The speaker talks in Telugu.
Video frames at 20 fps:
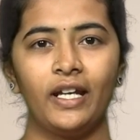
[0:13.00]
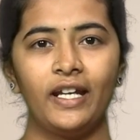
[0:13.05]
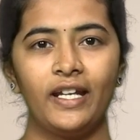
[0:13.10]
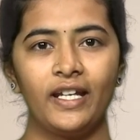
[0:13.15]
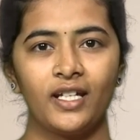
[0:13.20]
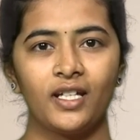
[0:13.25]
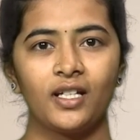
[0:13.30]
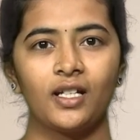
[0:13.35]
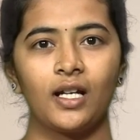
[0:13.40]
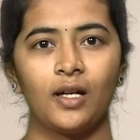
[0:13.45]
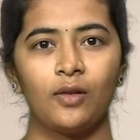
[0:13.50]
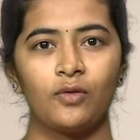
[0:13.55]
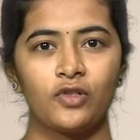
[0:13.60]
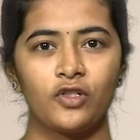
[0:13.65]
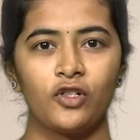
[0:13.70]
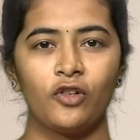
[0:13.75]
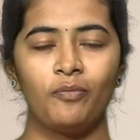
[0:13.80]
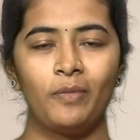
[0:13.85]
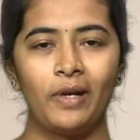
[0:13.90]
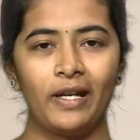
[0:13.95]
ఇండియన్
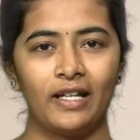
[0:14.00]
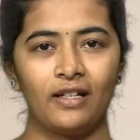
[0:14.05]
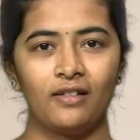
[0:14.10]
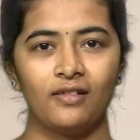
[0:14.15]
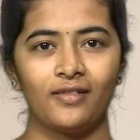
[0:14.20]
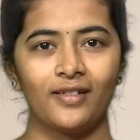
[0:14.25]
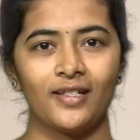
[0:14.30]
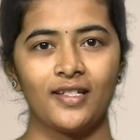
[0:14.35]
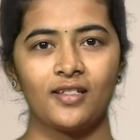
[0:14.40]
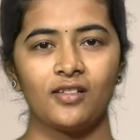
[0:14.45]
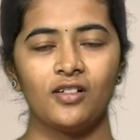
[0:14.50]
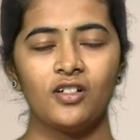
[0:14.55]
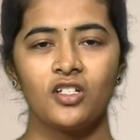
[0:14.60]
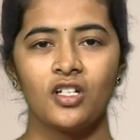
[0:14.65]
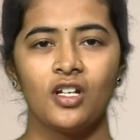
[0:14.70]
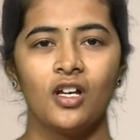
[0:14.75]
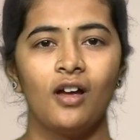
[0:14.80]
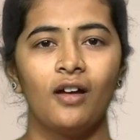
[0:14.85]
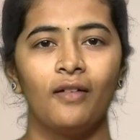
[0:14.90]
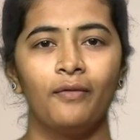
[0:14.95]
కౌన్సిల్ ఆఫ్ మెడికల్ రీసెర్చ్
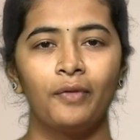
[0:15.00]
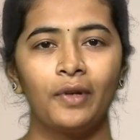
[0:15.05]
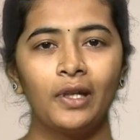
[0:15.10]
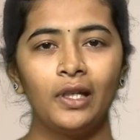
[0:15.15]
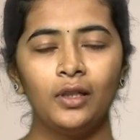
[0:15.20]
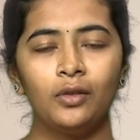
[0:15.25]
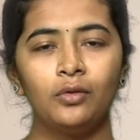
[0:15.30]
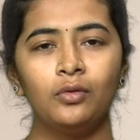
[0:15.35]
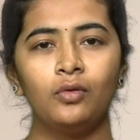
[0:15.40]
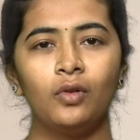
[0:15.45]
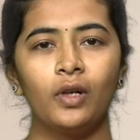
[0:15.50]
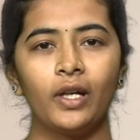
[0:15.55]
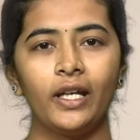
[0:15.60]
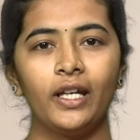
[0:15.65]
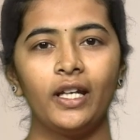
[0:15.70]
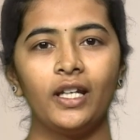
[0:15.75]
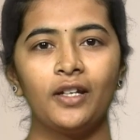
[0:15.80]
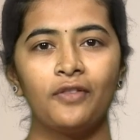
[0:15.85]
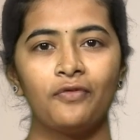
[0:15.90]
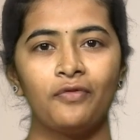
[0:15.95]
వీళ్ళు
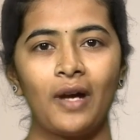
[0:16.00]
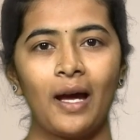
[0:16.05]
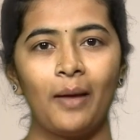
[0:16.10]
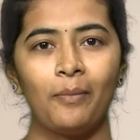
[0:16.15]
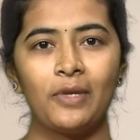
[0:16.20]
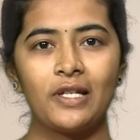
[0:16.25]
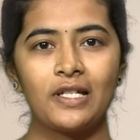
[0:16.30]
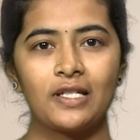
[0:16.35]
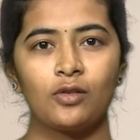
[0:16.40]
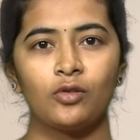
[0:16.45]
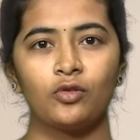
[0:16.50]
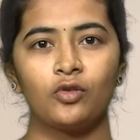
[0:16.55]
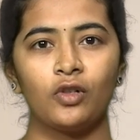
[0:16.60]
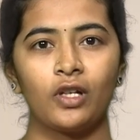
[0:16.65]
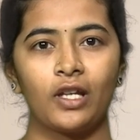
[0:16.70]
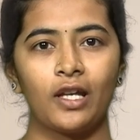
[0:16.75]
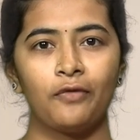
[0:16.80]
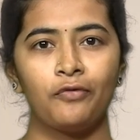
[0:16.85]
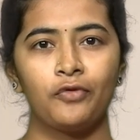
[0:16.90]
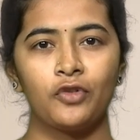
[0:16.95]
ఇండియన్ ఫ్యామిలీస్లో
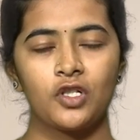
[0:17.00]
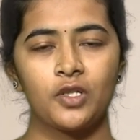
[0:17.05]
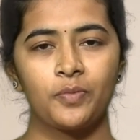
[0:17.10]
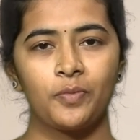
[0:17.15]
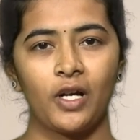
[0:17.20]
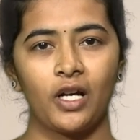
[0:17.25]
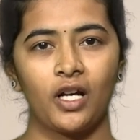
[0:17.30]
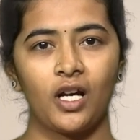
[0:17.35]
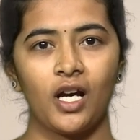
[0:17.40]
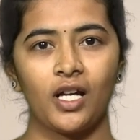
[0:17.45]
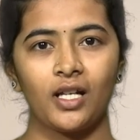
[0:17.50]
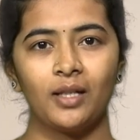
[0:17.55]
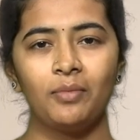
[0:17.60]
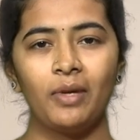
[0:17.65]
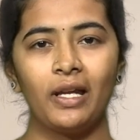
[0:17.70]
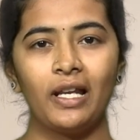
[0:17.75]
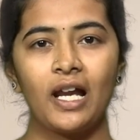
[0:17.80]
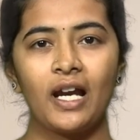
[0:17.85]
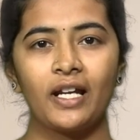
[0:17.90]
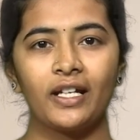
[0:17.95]
దొరికే ఫుడ్స్ ప్రకారం
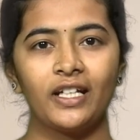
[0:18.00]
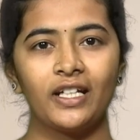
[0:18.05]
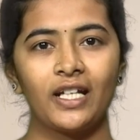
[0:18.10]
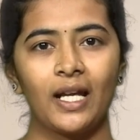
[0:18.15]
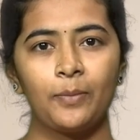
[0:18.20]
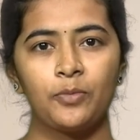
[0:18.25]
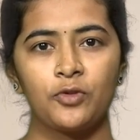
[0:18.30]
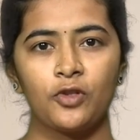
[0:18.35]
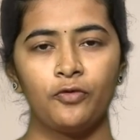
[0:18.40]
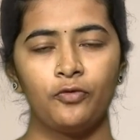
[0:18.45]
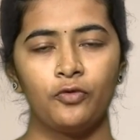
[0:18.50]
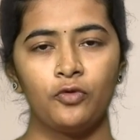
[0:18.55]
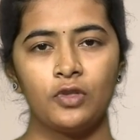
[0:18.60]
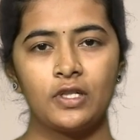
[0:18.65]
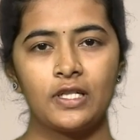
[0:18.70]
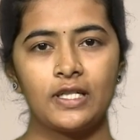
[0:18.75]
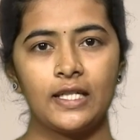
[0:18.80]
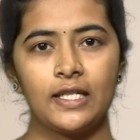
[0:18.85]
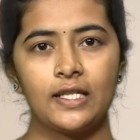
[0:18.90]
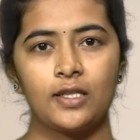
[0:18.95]
ఎలాంటి టైప్స్ ఆఫ్
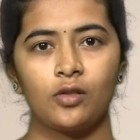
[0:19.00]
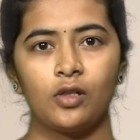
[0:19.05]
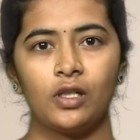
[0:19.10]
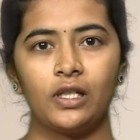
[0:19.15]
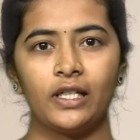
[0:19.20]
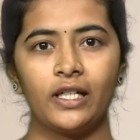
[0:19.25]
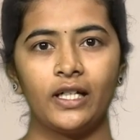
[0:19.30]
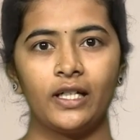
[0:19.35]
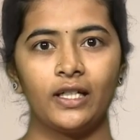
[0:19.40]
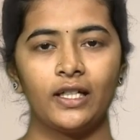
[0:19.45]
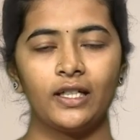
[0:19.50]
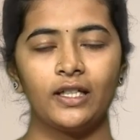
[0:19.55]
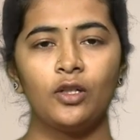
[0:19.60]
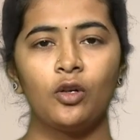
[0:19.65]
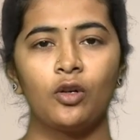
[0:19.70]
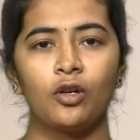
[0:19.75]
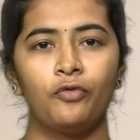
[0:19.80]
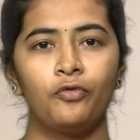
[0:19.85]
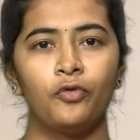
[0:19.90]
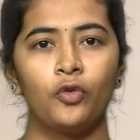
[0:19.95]
ఫుడ్స్ తీసుకోవాలి అనేది
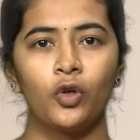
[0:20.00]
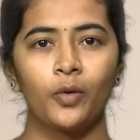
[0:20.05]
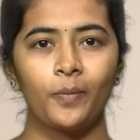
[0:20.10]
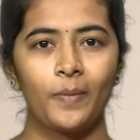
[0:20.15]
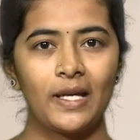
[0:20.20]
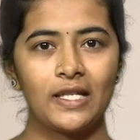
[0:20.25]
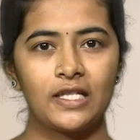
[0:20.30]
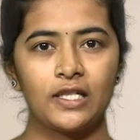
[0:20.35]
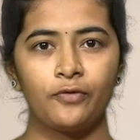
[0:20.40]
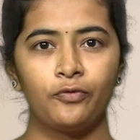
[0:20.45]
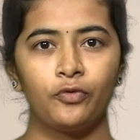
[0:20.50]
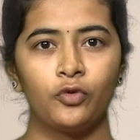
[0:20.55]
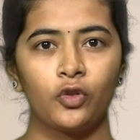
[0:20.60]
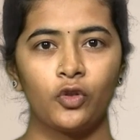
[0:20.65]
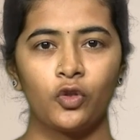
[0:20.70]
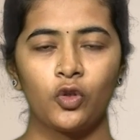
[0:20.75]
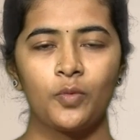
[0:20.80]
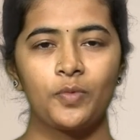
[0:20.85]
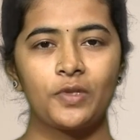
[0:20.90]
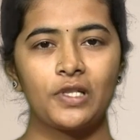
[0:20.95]
ఒక ఫోర్ బేసిక్
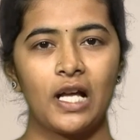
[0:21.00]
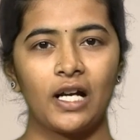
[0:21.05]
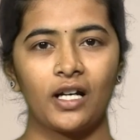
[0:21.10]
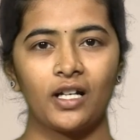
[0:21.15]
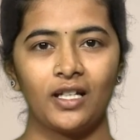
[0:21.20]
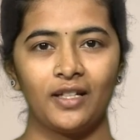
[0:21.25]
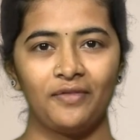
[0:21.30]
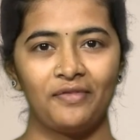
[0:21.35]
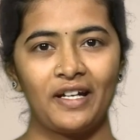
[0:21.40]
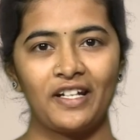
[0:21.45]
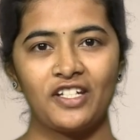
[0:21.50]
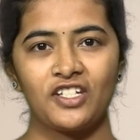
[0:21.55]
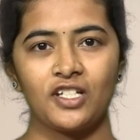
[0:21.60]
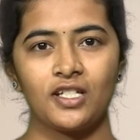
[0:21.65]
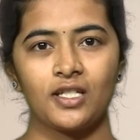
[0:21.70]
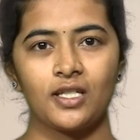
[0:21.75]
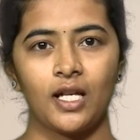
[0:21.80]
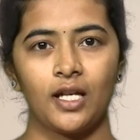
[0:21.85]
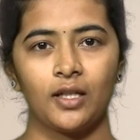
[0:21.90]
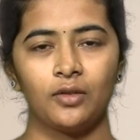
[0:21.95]
ఫుడ్ గ్రూప్స్ లాగా డివైడ్
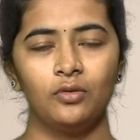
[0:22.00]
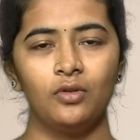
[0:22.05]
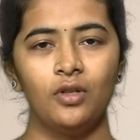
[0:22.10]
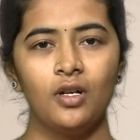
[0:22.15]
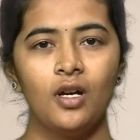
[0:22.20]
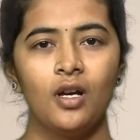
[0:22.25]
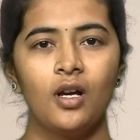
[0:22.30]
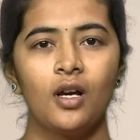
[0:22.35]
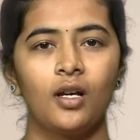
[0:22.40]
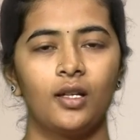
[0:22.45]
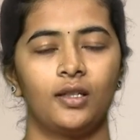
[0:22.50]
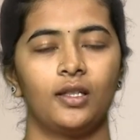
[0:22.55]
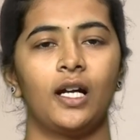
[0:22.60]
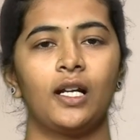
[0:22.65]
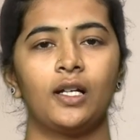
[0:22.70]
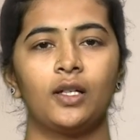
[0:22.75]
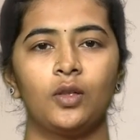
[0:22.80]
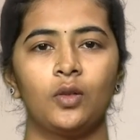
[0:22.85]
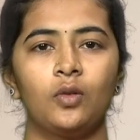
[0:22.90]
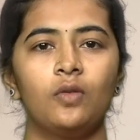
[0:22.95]
చేశారు
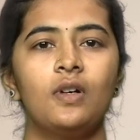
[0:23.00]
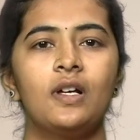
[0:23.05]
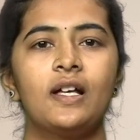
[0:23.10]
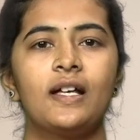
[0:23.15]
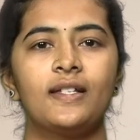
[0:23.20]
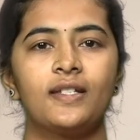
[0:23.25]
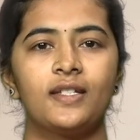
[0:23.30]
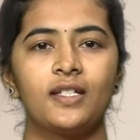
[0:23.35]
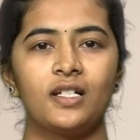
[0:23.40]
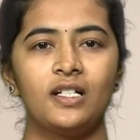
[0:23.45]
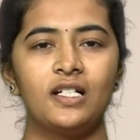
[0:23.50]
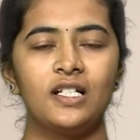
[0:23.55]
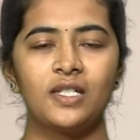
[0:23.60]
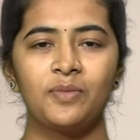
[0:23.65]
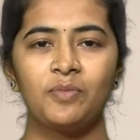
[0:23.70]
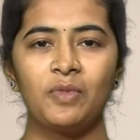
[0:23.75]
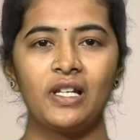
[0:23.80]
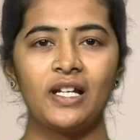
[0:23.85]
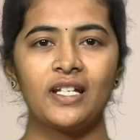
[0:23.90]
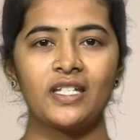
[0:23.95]
దాంట్లో
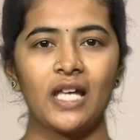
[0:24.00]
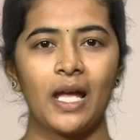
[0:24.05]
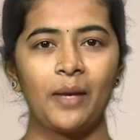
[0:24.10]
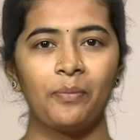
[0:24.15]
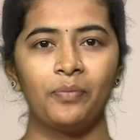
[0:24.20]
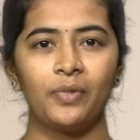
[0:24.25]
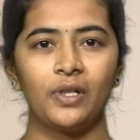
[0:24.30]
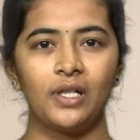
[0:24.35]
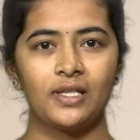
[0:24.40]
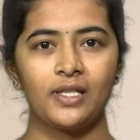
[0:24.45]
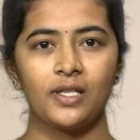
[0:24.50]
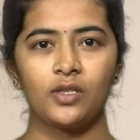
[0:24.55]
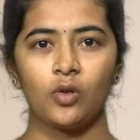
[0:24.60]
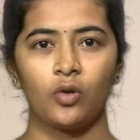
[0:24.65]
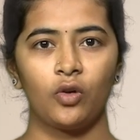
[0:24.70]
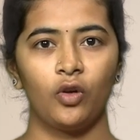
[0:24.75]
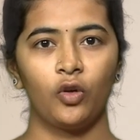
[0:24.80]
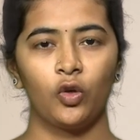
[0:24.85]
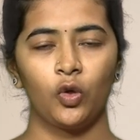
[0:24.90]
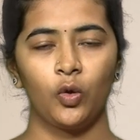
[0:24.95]
సిరిల్స్ మిలెట్స్ అండ్ పల్సెస్
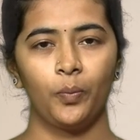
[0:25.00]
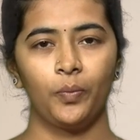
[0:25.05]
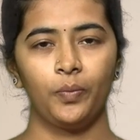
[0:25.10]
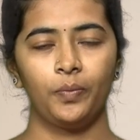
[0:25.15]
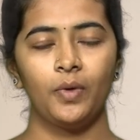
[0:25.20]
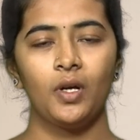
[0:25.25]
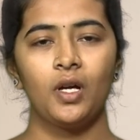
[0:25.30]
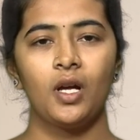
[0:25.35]
ఒక గ్రూప్